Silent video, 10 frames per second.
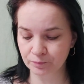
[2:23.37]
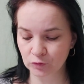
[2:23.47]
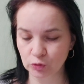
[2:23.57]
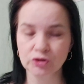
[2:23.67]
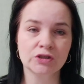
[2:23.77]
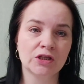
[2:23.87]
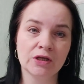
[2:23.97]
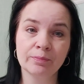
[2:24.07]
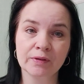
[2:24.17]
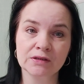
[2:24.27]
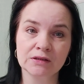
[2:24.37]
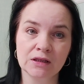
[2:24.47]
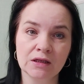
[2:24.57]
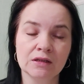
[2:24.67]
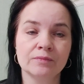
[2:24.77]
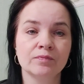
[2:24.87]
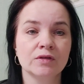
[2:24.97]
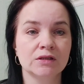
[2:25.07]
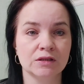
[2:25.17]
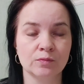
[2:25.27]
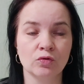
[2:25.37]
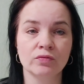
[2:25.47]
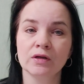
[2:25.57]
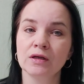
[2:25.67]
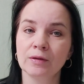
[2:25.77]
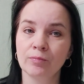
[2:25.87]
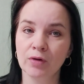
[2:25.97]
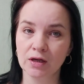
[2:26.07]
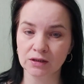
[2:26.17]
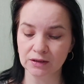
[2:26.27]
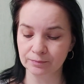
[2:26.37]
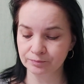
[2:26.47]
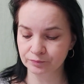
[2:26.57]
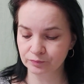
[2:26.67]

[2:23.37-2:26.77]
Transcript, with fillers: то есть не позднее 7 марта.